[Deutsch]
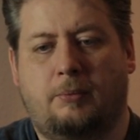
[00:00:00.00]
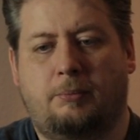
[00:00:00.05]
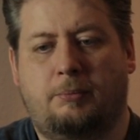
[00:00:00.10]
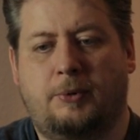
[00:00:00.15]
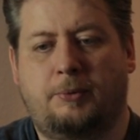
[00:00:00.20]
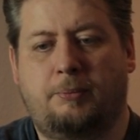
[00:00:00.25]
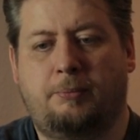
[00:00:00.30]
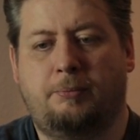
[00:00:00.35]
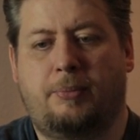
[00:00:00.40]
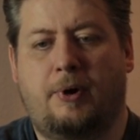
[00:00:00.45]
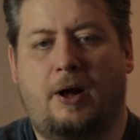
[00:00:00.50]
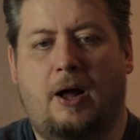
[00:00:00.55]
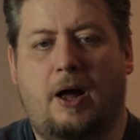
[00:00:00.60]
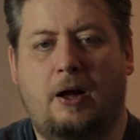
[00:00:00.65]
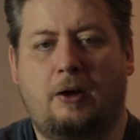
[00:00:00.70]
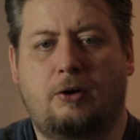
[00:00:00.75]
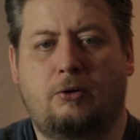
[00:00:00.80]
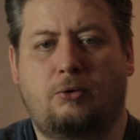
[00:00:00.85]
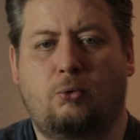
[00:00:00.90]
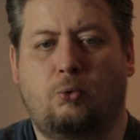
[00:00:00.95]
mit ein
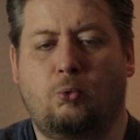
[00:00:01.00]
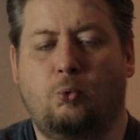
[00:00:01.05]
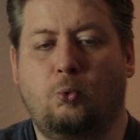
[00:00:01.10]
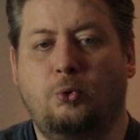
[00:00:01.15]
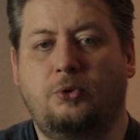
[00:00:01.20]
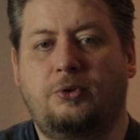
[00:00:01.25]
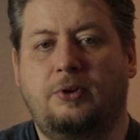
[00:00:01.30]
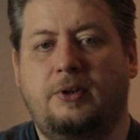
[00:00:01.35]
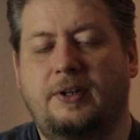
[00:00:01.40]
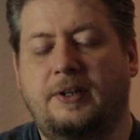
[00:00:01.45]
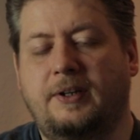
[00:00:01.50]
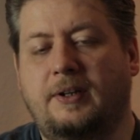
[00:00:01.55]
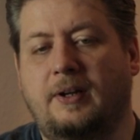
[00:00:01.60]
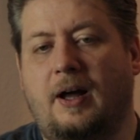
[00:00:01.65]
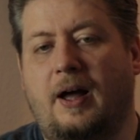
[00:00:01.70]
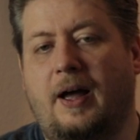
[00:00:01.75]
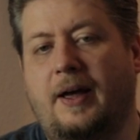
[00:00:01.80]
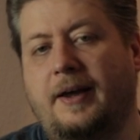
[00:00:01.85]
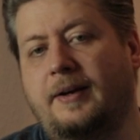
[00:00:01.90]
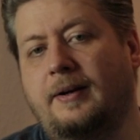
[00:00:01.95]
paar gruseligen
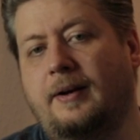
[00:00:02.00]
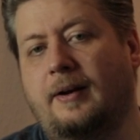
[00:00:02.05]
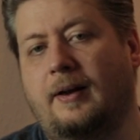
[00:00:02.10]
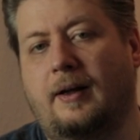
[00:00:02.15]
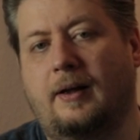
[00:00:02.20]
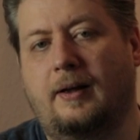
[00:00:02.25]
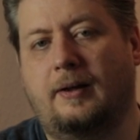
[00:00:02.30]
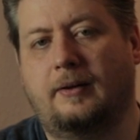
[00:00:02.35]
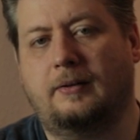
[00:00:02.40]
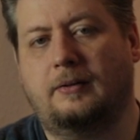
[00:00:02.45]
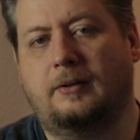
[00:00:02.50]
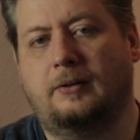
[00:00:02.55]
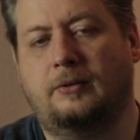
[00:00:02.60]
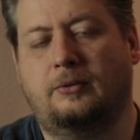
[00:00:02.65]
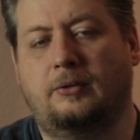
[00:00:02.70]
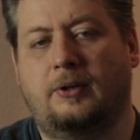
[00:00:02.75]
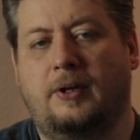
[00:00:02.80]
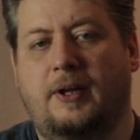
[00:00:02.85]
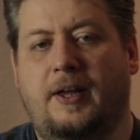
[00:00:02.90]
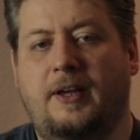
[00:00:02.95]
Einlagen.
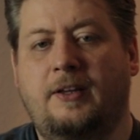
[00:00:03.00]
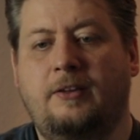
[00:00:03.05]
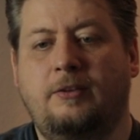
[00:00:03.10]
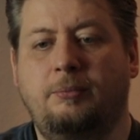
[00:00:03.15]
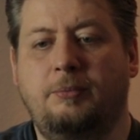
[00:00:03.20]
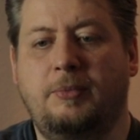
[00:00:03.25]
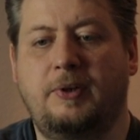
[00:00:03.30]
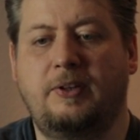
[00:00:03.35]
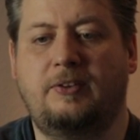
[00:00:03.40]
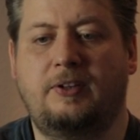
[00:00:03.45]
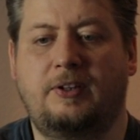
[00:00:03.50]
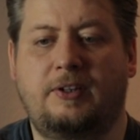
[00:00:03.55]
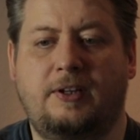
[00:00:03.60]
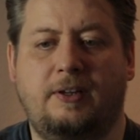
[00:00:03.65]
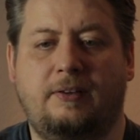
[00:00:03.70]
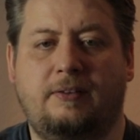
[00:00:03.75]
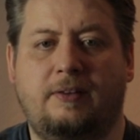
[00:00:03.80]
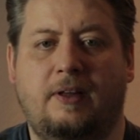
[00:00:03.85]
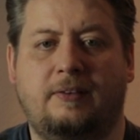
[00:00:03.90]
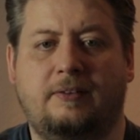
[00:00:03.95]
Also hexenmäßig
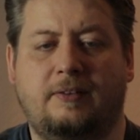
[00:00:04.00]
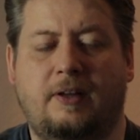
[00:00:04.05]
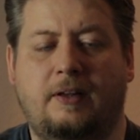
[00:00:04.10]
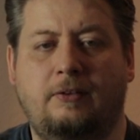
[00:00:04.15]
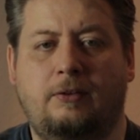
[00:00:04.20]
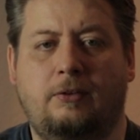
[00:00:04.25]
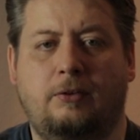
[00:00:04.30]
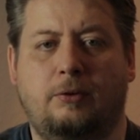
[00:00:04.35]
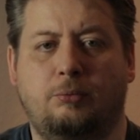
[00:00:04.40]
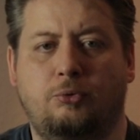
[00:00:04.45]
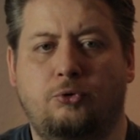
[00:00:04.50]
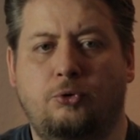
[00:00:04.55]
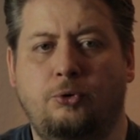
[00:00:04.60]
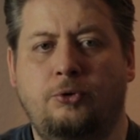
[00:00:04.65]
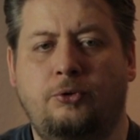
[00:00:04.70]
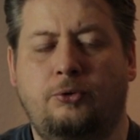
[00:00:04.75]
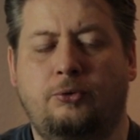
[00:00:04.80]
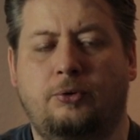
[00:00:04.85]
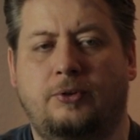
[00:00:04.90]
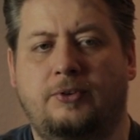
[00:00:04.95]
geht es erst ganz zum
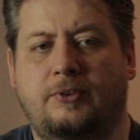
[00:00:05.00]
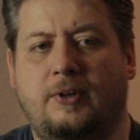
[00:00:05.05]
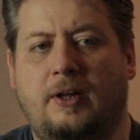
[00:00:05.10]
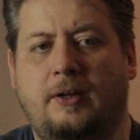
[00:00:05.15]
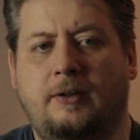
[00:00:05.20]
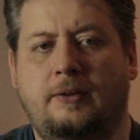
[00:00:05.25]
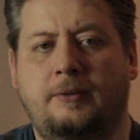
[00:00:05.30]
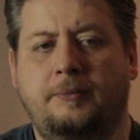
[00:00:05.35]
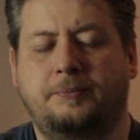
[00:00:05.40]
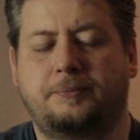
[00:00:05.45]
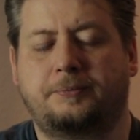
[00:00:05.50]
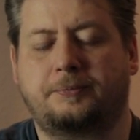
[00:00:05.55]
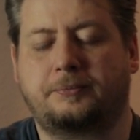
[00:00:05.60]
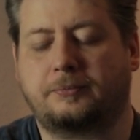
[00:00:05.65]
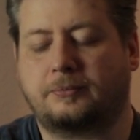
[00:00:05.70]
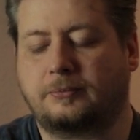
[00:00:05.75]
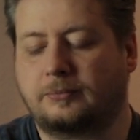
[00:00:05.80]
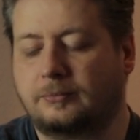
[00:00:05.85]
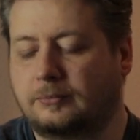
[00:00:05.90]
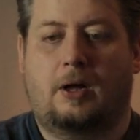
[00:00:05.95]
Schluss zur Sache,
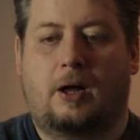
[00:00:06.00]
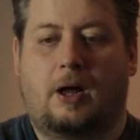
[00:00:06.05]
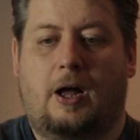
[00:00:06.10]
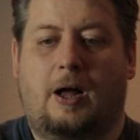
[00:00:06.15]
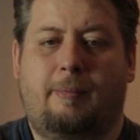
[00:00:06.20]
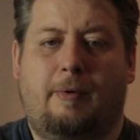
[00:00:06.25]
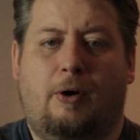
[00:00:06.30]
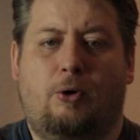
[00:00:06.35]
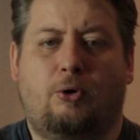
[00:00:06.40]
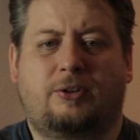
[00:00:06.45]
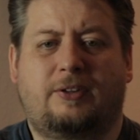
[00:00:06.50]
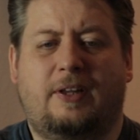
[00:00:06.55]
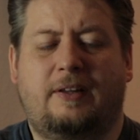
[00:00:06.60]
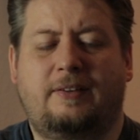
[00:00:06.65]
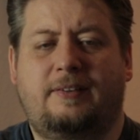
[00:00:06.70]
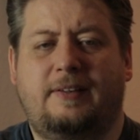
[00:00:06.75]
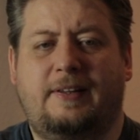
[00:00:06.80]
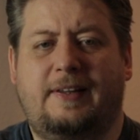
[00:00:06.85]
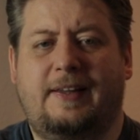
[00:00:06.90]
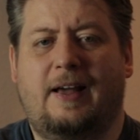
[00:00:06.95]
aber auch
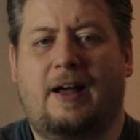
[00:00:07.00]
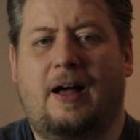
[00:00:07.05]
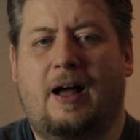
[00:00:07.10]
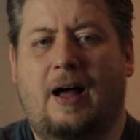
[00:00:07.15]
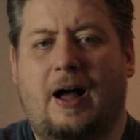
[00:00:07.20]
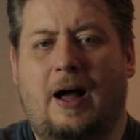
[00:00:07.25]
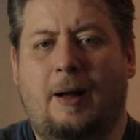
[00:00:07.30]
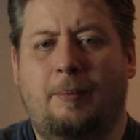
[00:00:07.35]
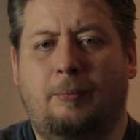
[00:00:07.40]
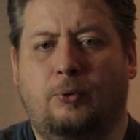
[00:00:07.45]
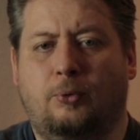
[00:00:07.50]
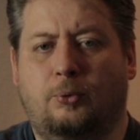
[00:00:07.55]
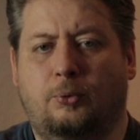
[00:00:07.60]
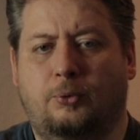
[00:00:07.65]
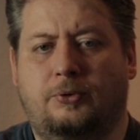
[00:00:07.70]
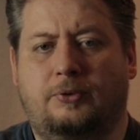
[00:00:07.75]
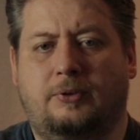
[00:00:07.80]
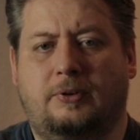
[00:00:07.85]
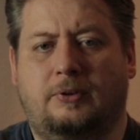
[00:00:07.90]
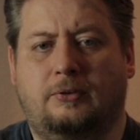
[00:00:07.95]
das eher
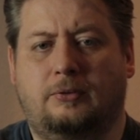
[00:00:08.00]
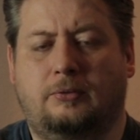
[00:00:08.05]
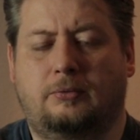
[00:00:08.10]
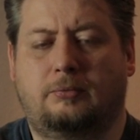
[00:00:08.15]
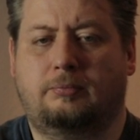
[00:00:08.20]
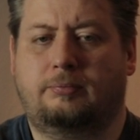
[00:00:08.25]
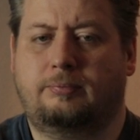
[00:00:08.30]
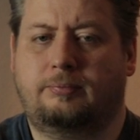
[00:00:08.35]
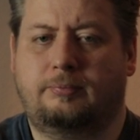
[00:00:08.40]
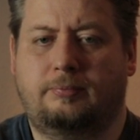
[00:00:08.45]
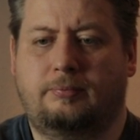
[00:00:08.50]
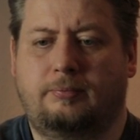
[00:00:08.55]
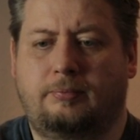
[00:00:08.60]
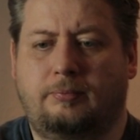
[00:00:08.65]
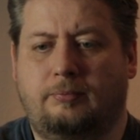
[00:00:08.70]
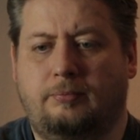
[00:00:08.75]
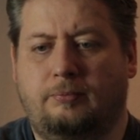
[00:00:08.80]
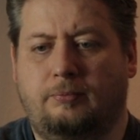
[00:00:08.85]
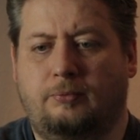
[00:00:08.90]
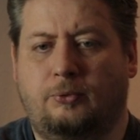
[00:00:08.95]
harmlos. Also
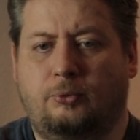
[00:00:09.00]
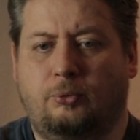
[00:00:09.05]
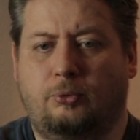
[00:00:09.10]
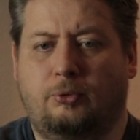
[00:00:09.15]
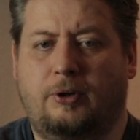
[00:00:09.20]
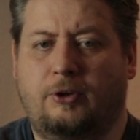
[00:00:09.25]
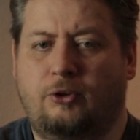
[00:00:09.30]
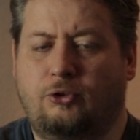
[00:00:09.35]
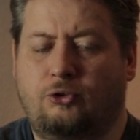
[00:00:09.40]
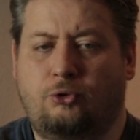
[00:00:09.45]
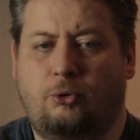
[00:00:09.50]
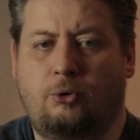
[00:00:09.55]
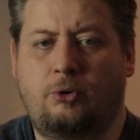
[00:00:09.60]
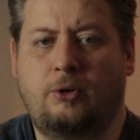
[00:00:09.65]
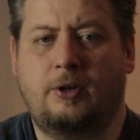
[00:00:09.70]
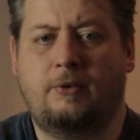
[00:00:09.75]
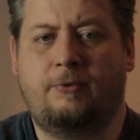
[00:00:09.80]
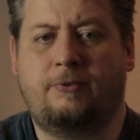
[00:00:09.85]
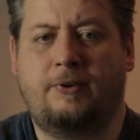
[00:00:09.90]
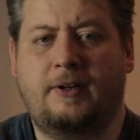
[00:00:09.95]
so
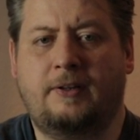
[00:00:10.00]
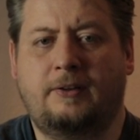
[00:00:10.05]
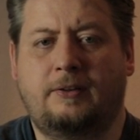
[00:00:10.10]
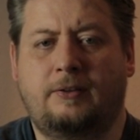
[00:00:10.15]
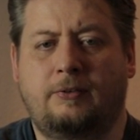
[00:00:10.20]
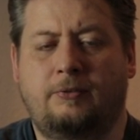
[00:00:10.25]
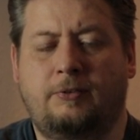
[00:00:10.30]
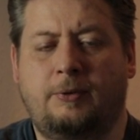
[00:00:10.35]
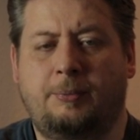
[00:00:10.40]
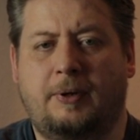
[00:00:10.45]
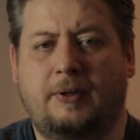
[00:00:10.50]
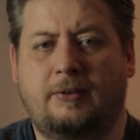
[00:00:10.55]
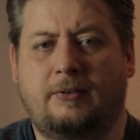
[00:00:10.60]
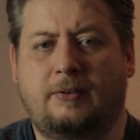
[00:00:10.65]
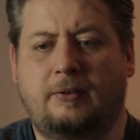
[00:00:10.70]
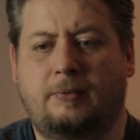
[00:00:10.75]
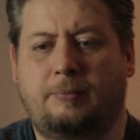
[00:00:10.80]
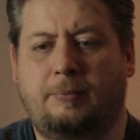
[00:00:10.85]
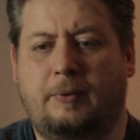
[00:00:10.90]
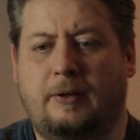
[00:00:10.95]
Schockeffekte, wie man
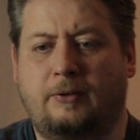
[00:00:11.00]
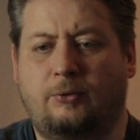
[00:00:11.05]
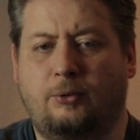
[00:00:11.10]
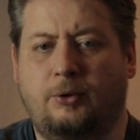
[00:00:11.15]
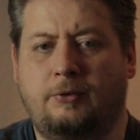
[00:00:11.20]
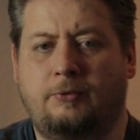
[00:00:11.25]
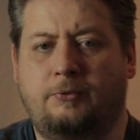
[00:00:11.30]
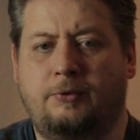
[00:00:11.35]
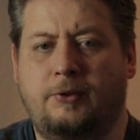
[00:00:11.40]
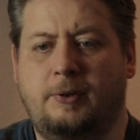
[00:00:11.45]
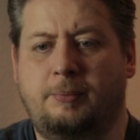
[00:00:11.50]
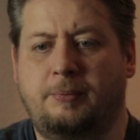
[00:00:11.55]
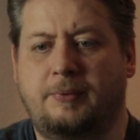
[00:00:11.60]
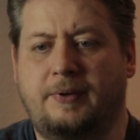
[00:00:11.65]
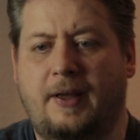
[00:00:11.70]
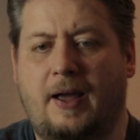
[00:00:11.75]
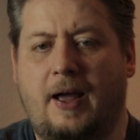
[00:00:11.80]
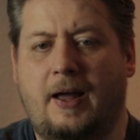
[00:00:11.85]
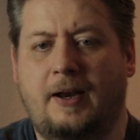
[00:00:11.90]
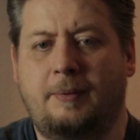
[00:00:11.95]
sie bei solchen Filmen
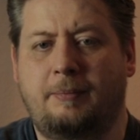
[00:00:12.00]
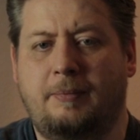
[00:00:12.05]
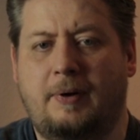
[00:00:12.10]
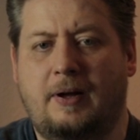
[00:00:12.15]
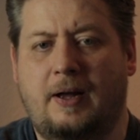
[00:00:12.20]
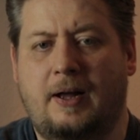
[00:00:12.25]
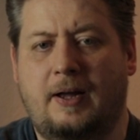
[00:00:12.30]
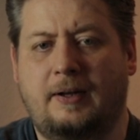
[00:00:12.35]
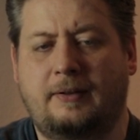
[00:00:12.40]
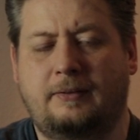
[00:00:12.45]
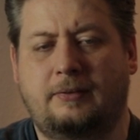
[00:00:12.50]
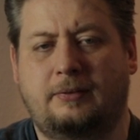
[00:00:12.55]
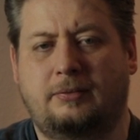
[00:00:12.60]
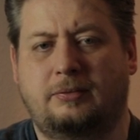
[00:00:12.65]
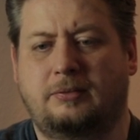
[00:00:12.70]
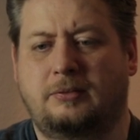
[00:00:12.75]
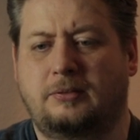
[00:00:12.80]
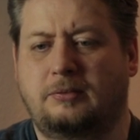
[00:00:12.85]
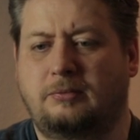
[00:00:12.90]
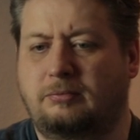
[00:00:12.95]
gerne mal
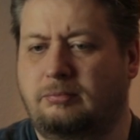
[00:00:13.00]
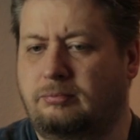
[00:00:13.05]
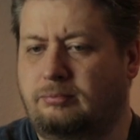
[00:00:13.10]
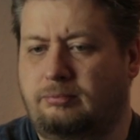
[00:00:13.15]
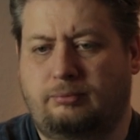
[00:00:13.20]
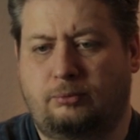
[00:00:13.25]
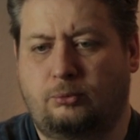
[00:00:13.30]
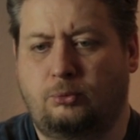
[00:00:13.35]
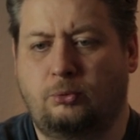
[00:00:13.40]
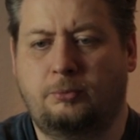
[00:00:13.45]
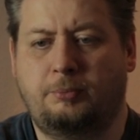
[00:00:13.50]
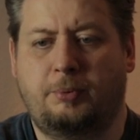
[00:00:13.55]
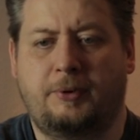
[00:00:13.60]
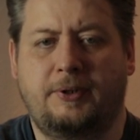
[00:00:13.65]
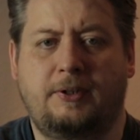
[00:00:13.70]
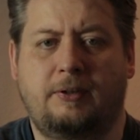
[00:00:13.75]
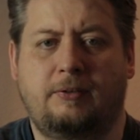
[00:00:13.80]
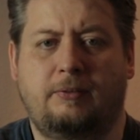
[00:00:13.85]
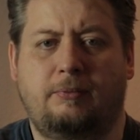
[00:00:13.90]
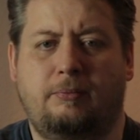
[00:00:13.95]
hat, äh, sucht man
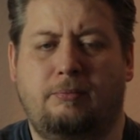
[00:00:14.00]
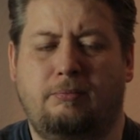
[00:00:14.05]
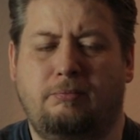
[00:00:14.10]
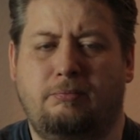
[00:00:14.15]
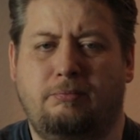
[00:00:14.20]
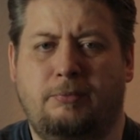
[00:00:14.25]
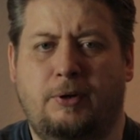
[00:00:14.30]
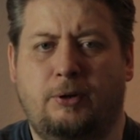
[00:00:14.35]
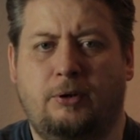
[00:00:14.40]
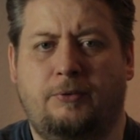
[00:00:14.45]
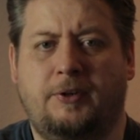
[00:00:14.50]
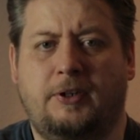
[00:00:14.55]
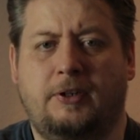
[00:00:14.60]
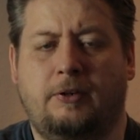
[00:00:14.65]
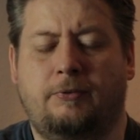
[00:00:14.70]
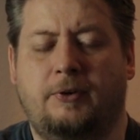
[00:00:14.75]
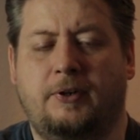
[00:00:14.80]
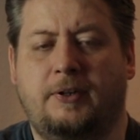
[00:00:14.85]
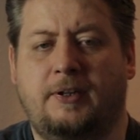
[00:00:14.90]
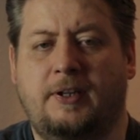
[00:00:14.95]
hier mehr oder
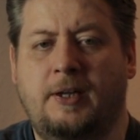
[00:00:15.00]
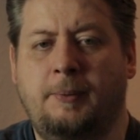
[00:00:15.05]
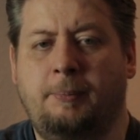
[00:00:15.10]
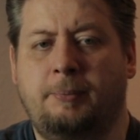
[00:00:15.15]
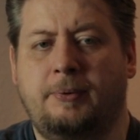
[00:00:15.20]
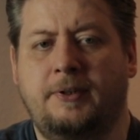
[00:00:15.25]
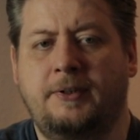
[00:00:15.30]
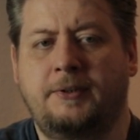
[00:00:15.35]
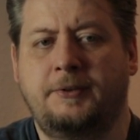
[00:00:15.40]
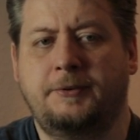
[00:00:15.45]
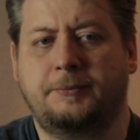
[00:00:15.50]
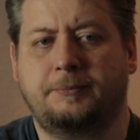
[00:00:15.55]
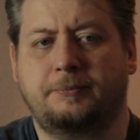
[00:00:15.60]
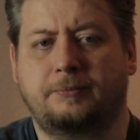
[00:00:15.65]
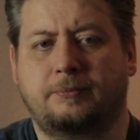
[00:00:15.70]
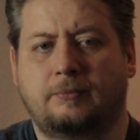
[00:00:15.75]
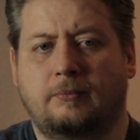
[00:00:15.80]
weniger vergeblich.